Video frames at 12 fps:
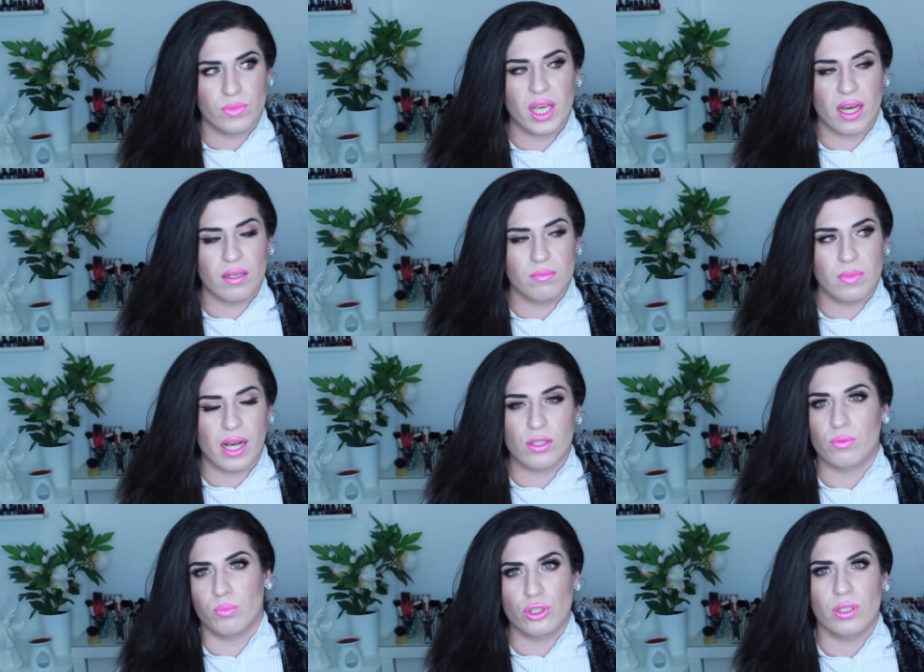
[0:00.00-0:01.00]
Ja,
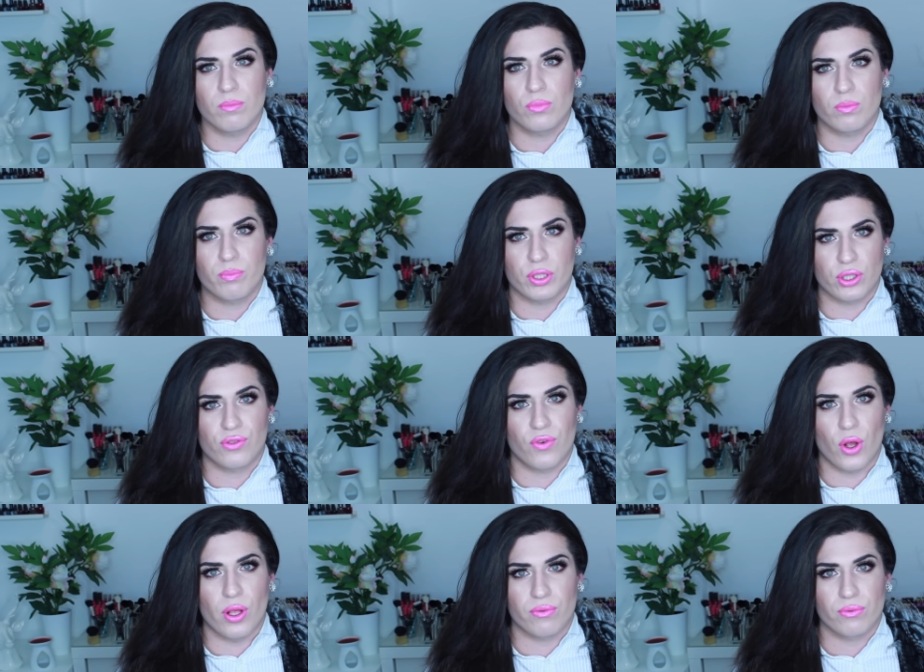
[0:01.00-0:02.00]
also bestimmt bis
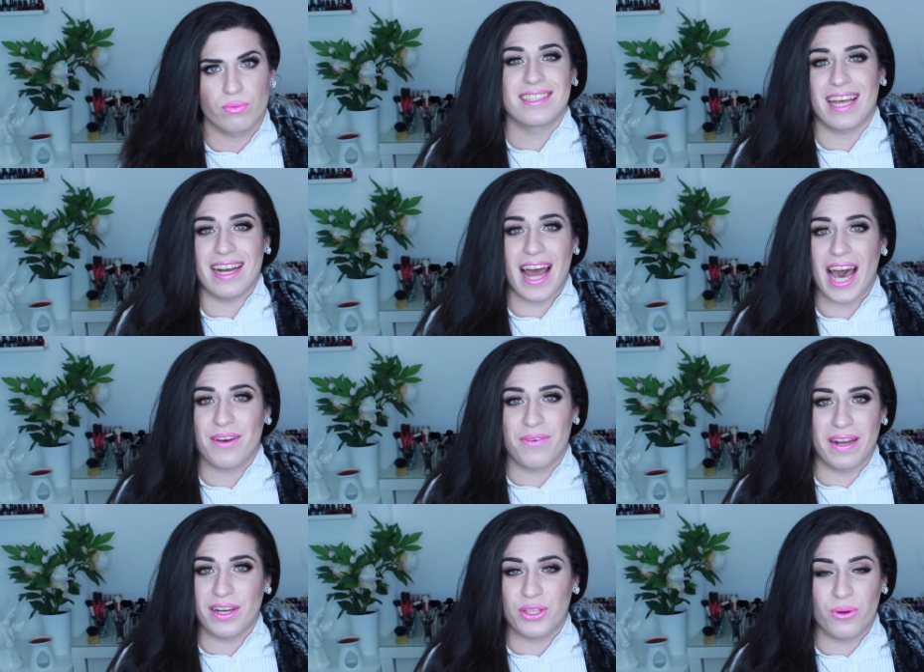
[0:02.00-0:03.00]
zwölf. Danach
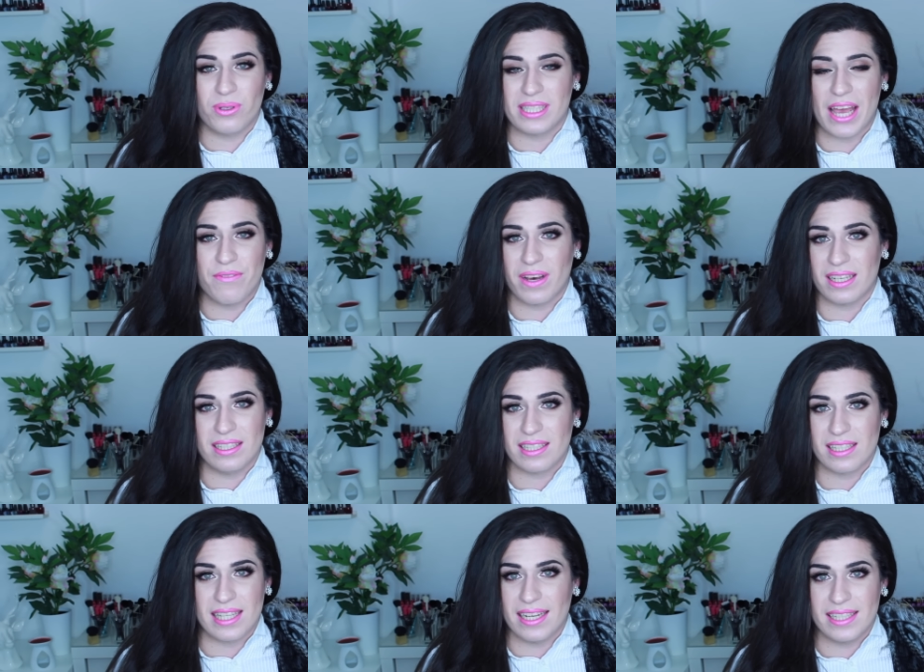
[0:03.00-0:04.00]
fand ich Jungs einfach
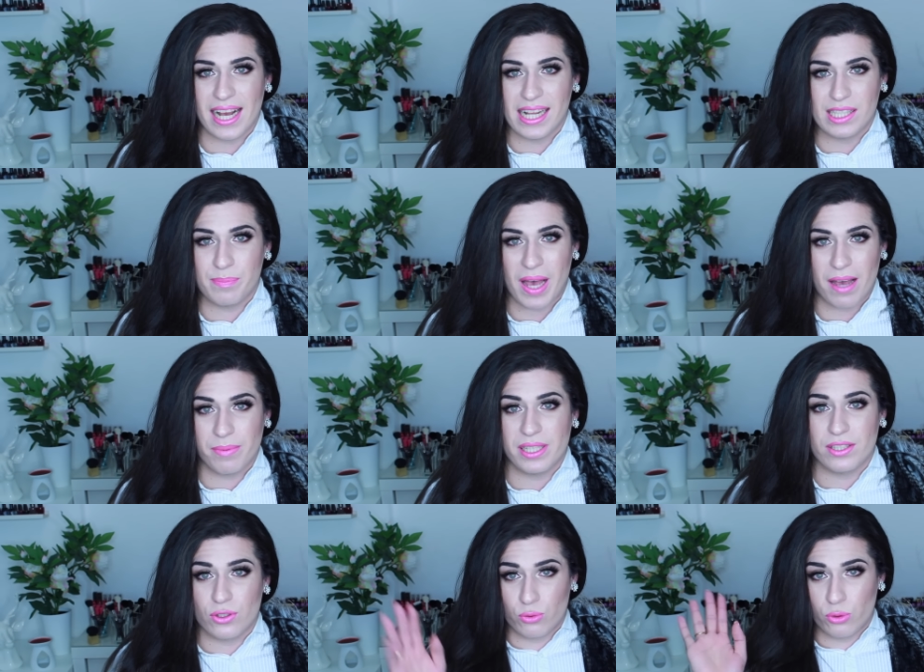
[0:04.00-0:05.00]
interessanter als
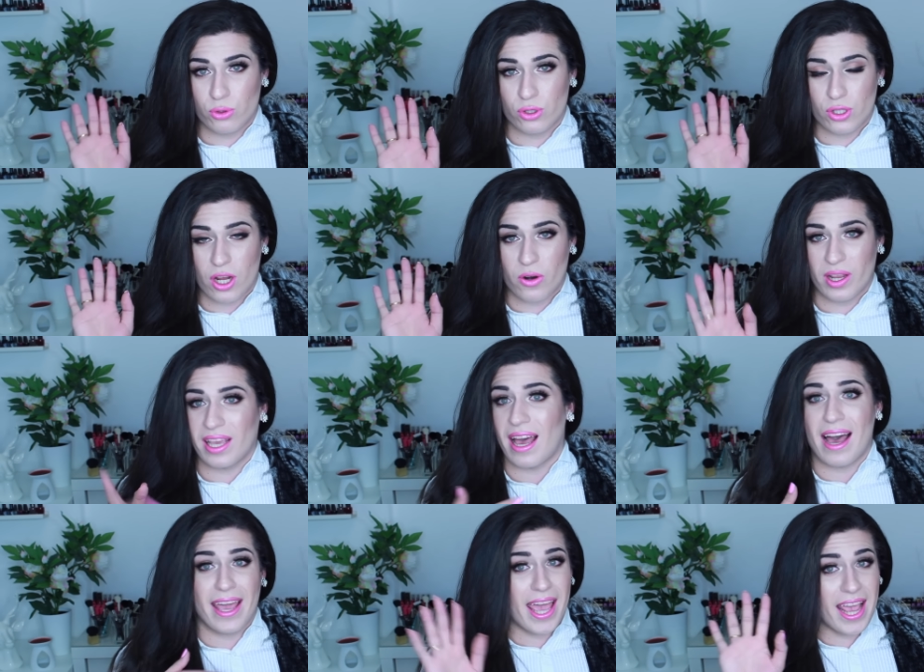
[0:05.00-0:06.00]
Barbies. True Story,
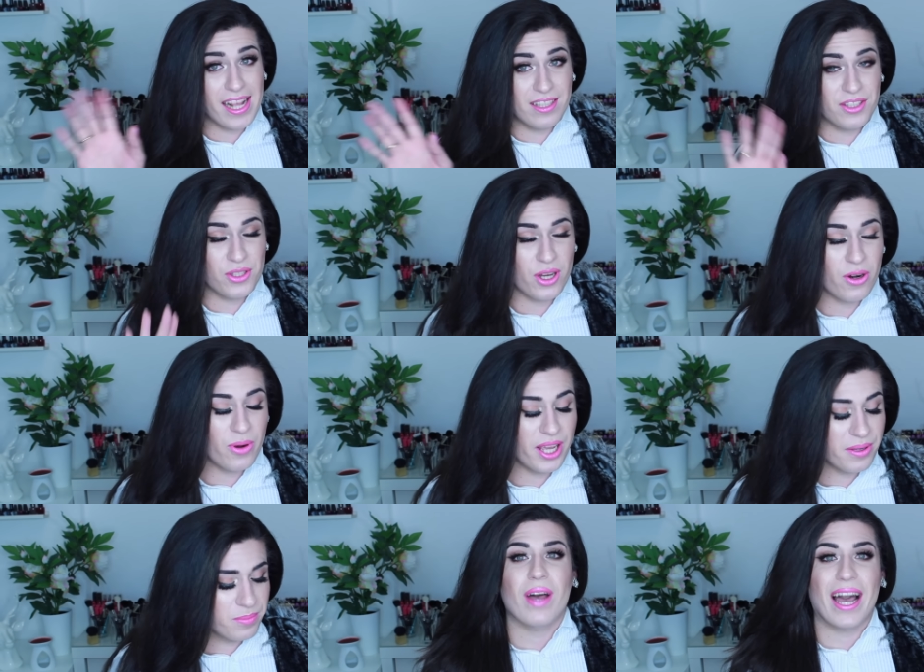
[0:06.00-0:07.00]
I Ain't
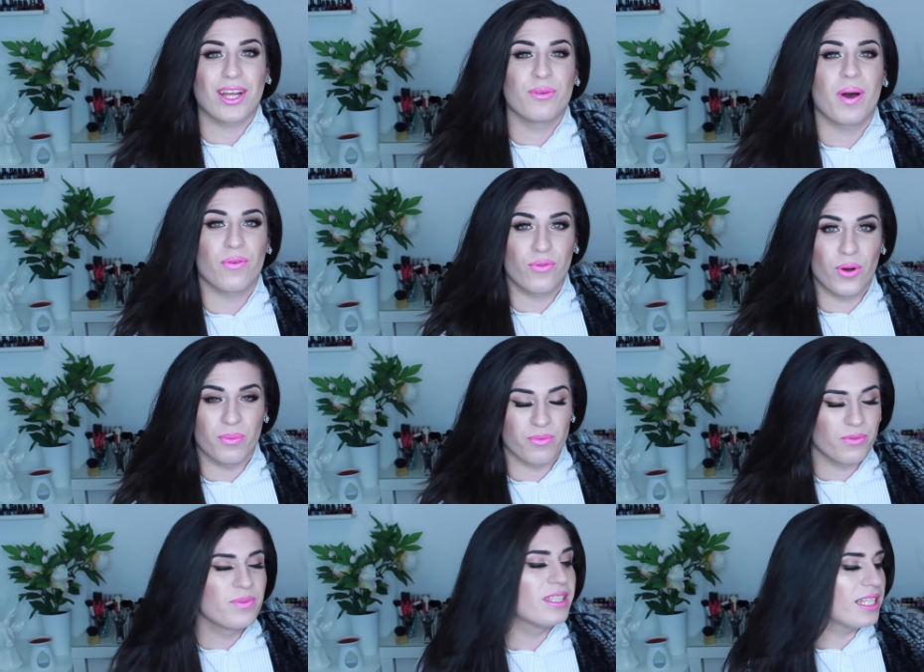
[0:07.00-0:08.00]
Sorry. Frage Nummer 5.
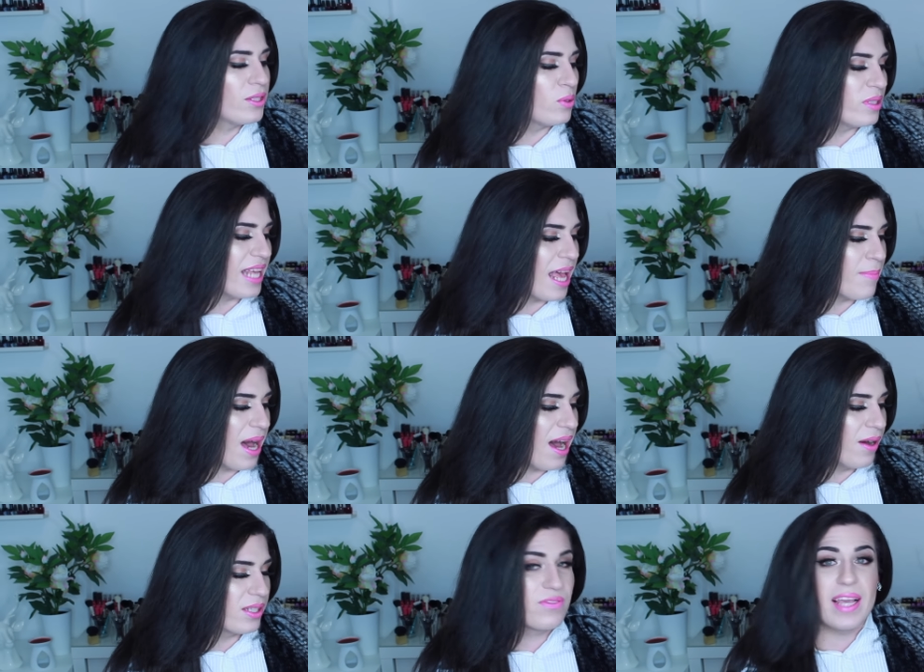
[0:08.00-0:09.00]
Siehst du
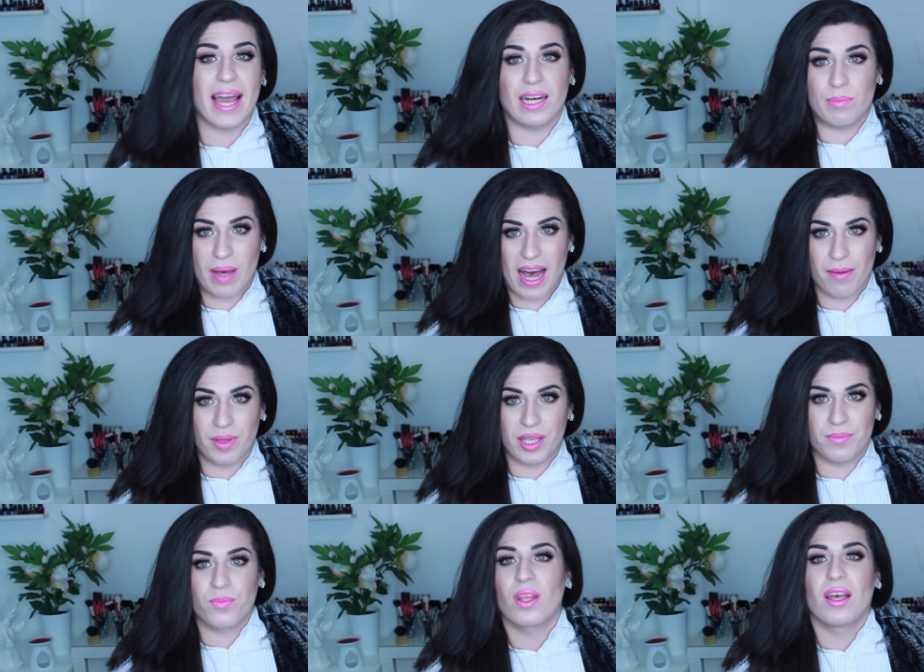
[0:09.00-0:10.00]
selber aus wie eine Barbie?